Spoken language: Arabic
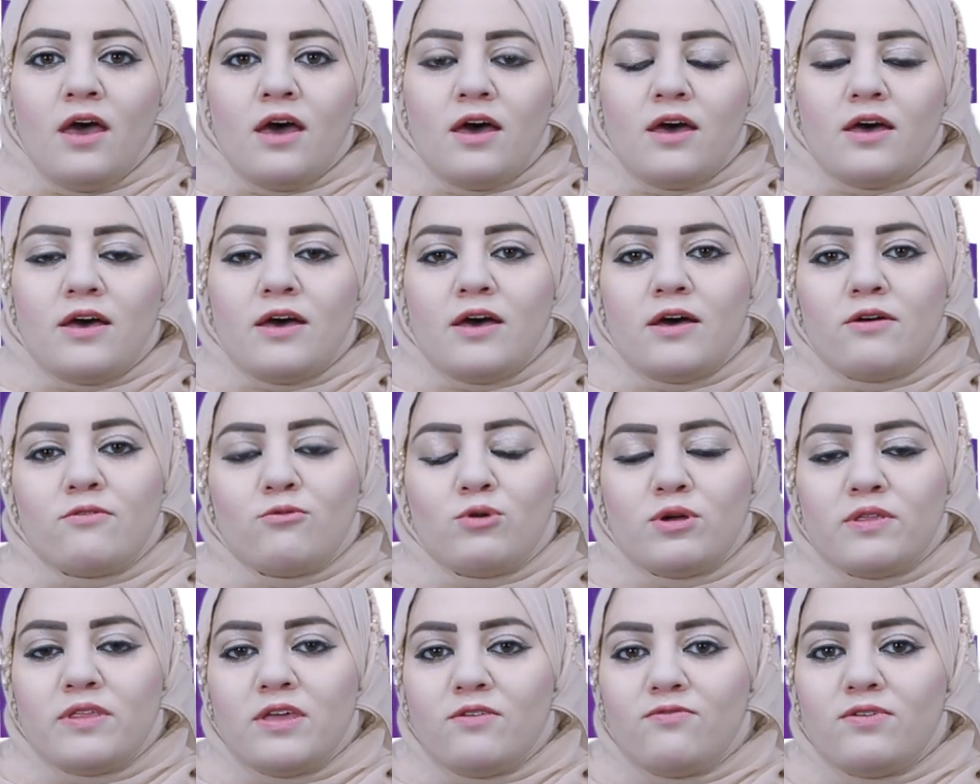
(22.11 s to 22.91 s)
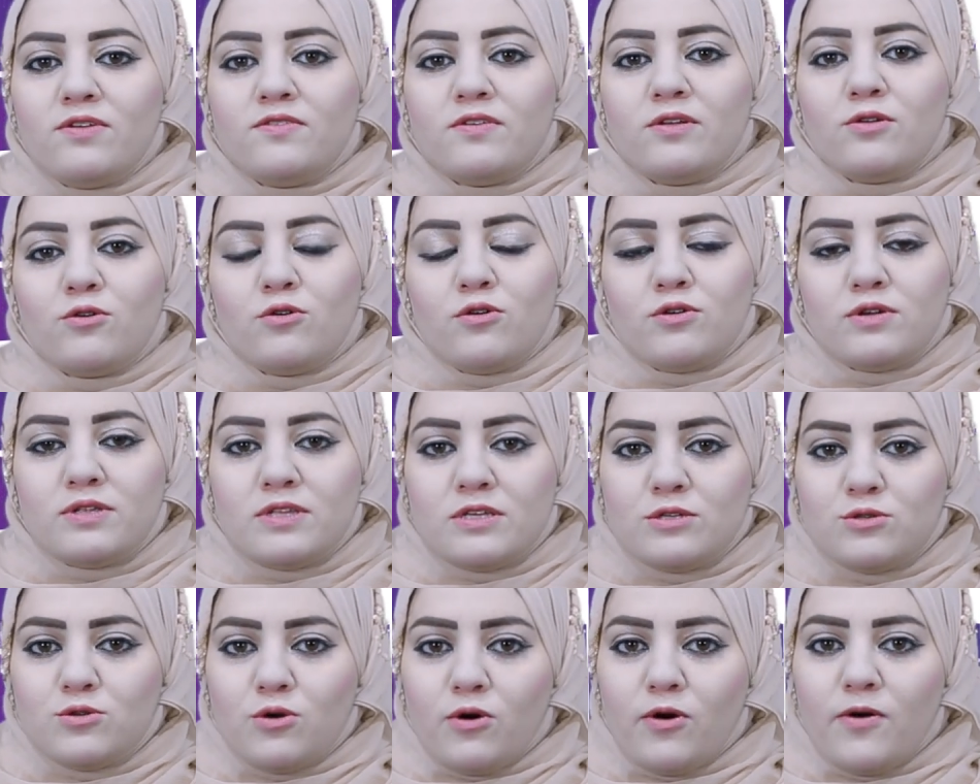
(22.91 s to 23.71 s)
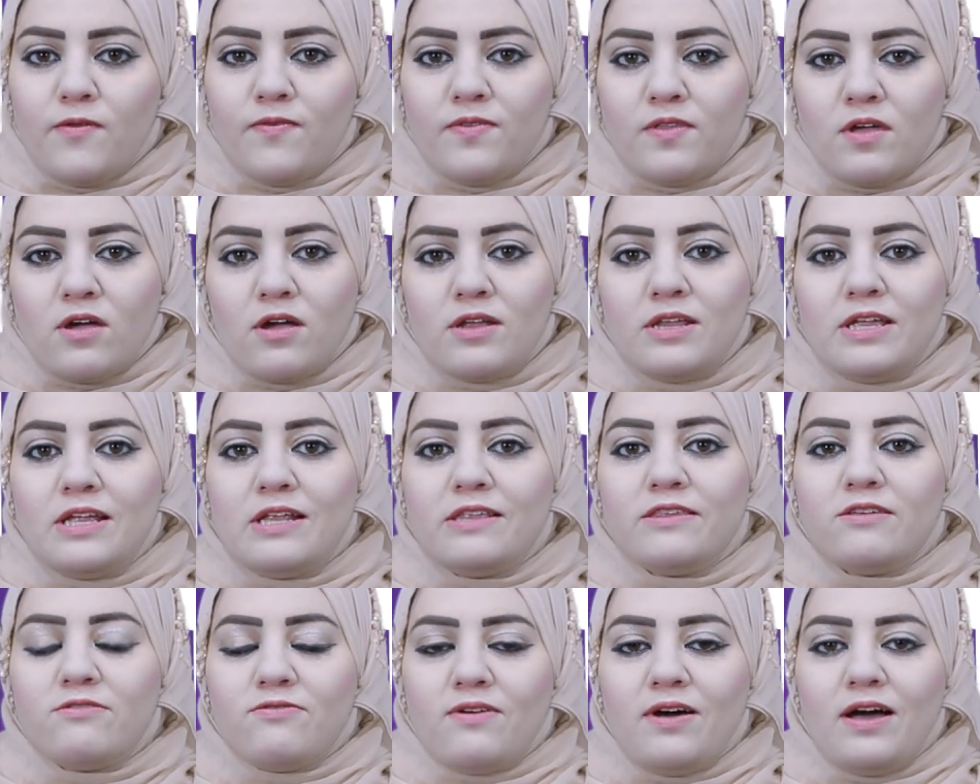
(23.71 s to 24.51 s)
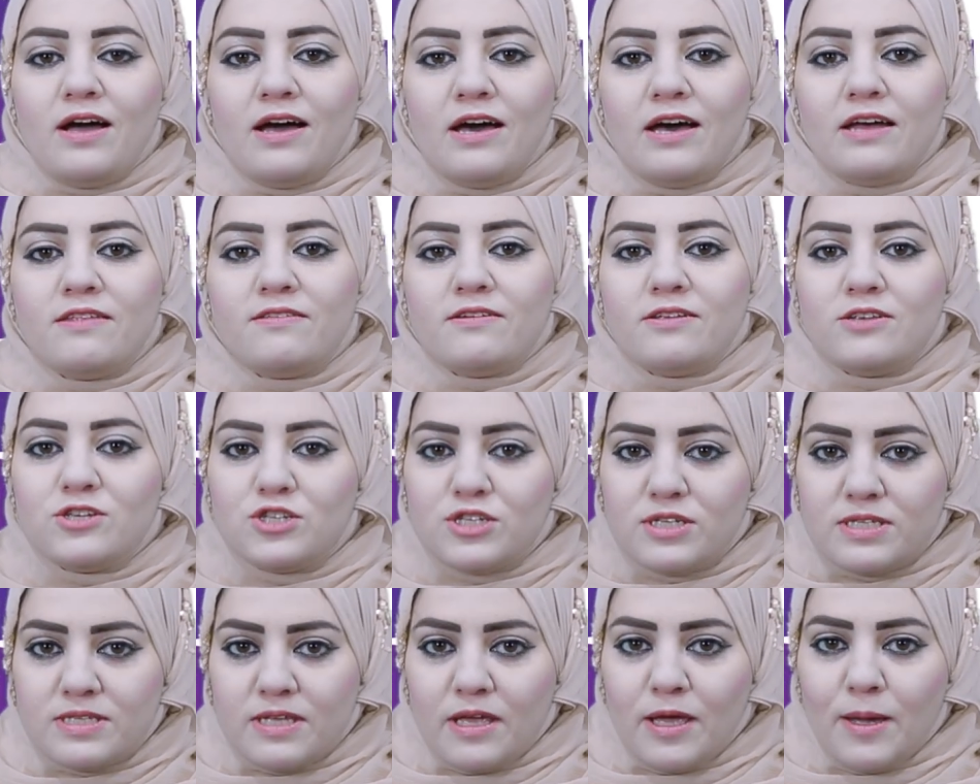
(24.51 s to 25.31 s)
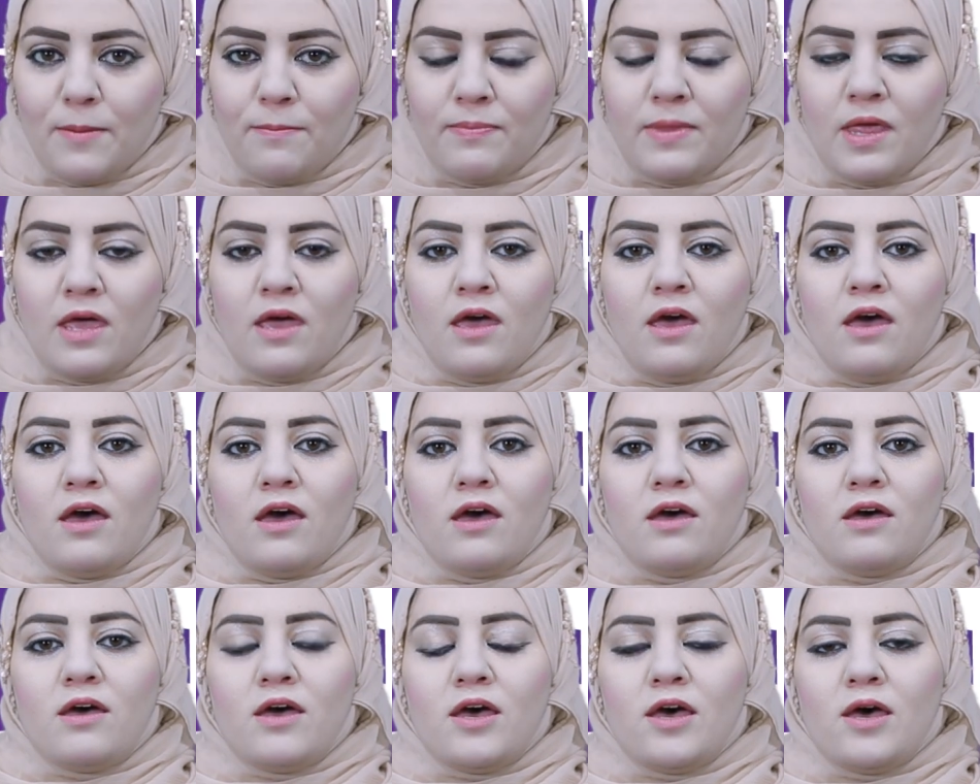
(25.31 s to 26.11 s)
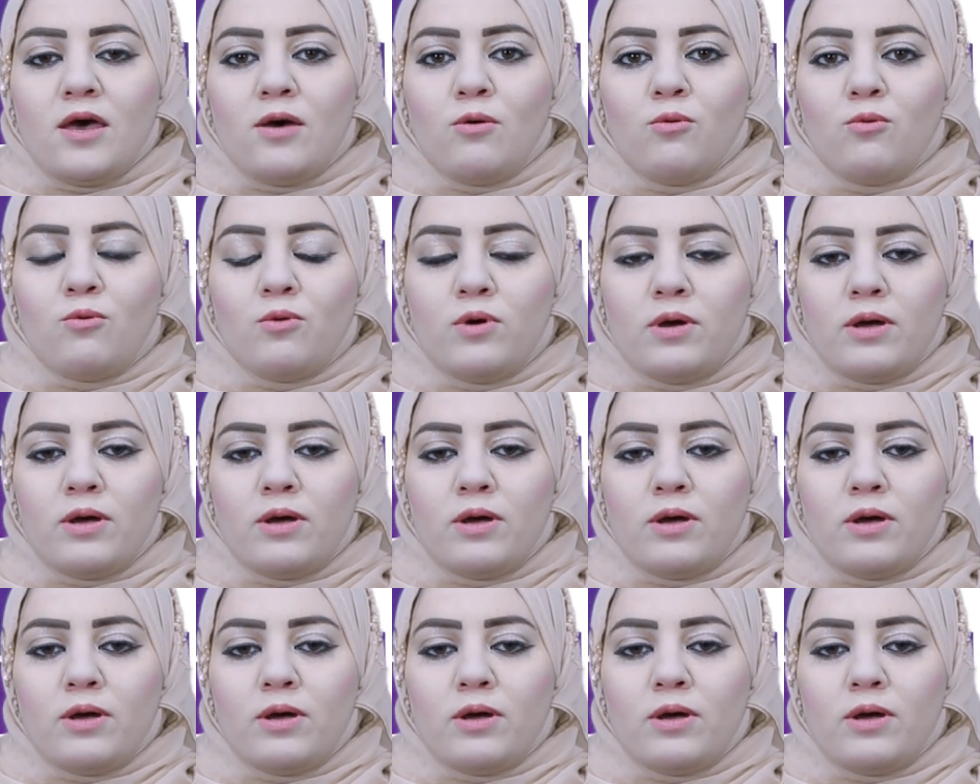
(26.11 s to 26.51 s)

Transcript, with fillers: آه، وظيفة الكورتيزون تقليل دفاعات الجسم آه،